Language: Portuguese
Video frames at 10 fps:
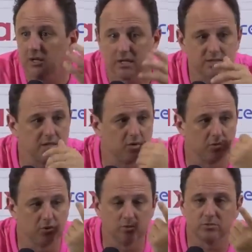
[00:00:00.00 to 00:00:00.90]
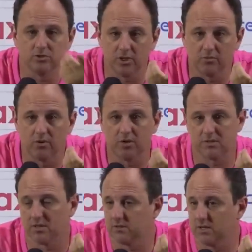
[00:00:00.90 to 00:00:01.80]
assim como o Diego
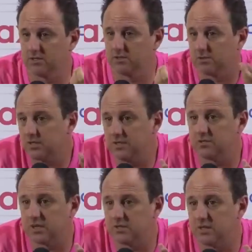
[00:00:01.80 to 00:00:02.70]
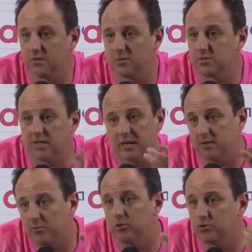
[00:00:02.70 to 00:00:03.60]
Rosa, que a gente gostaria de trazer, não
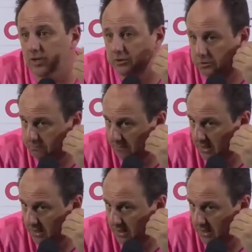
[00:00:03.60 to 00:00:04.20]
consegue, tem muito jogador.